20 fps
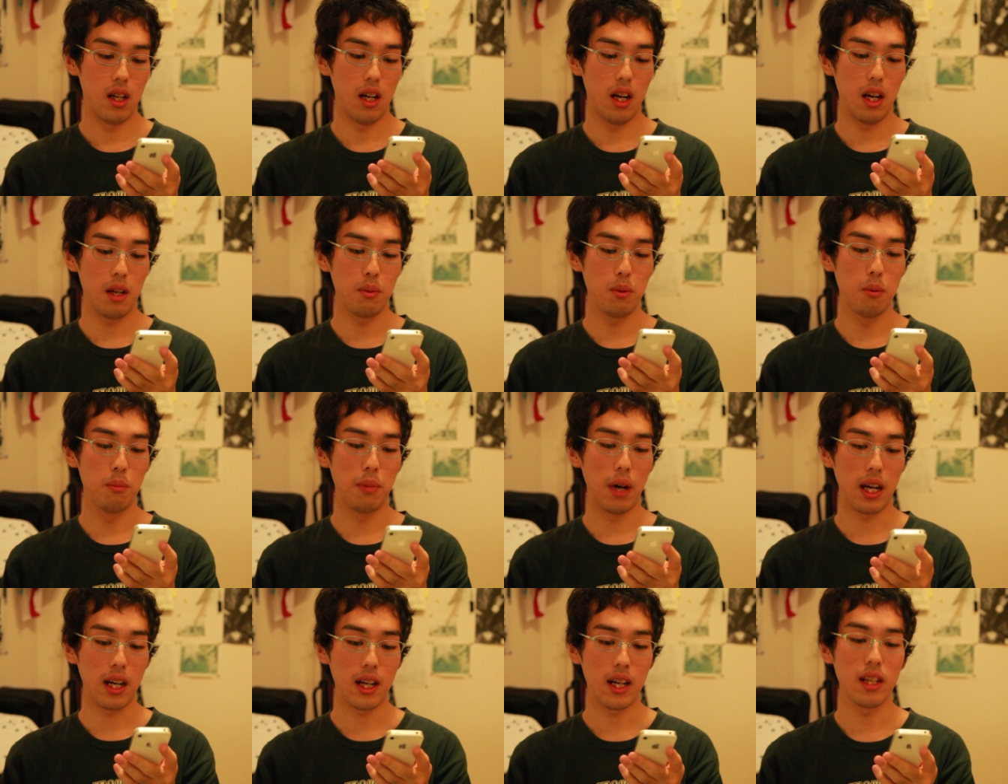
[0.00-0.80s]
iPhone
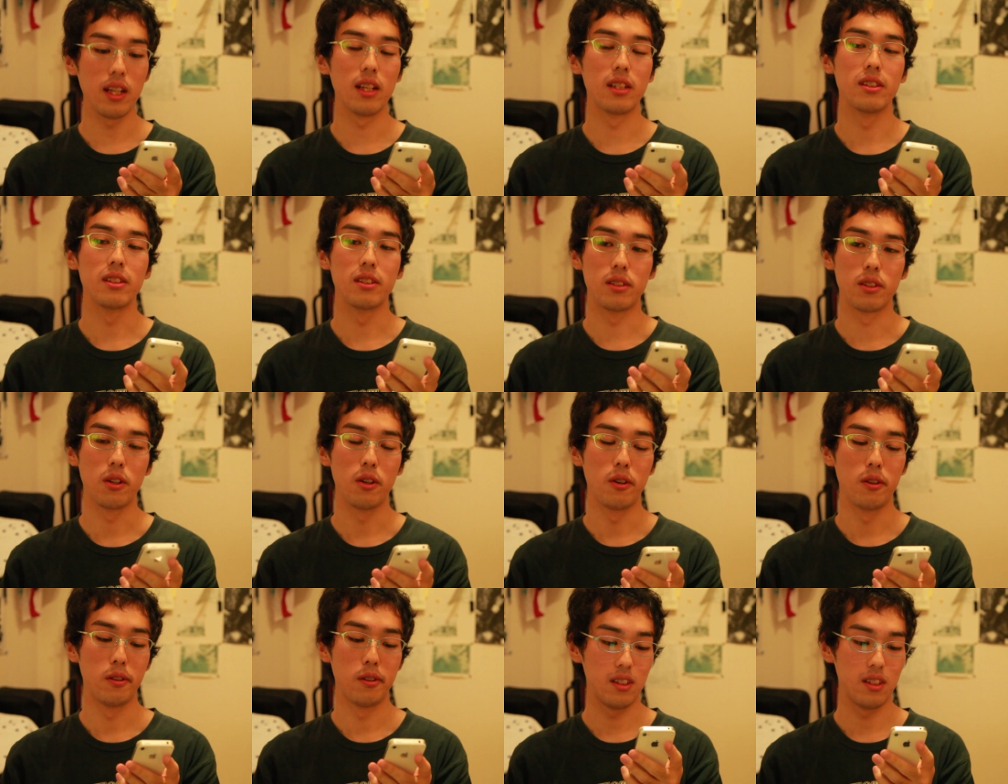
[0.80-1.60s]
ばっかりなんです
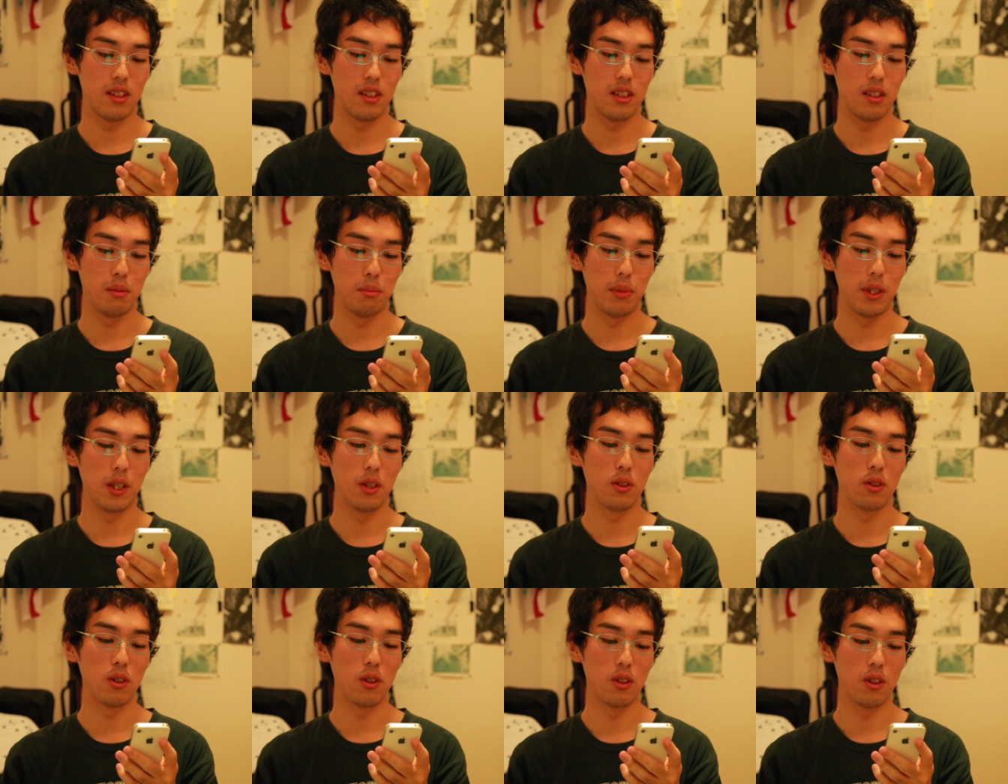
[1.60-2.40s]
よ
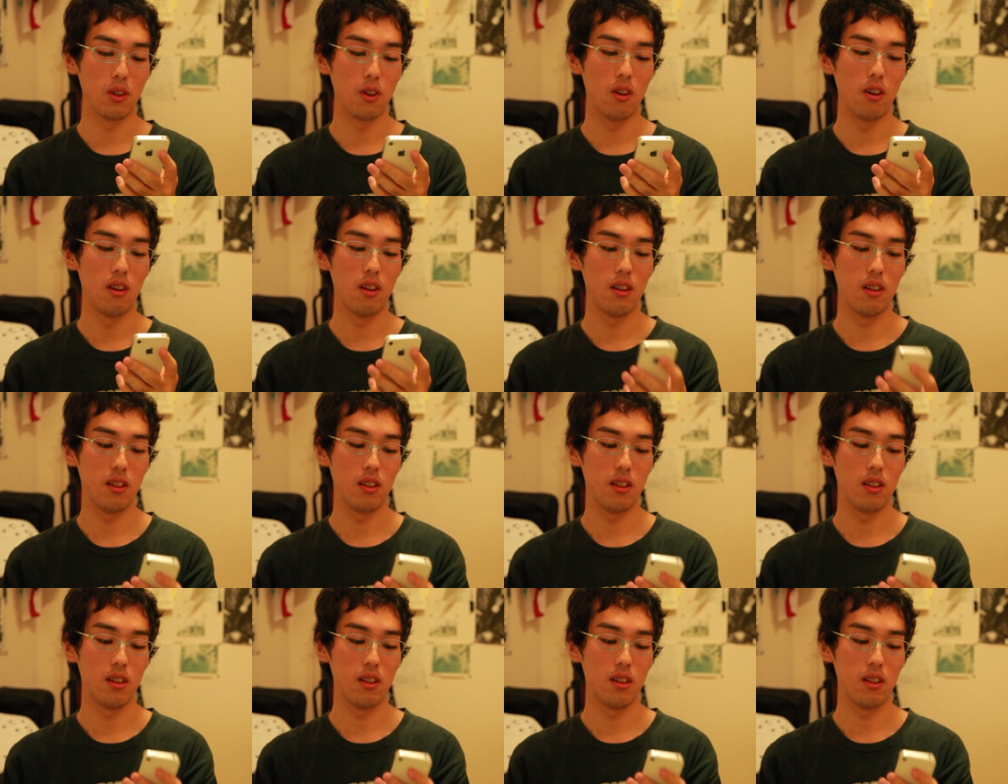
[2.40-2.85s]
ビデオ撮るの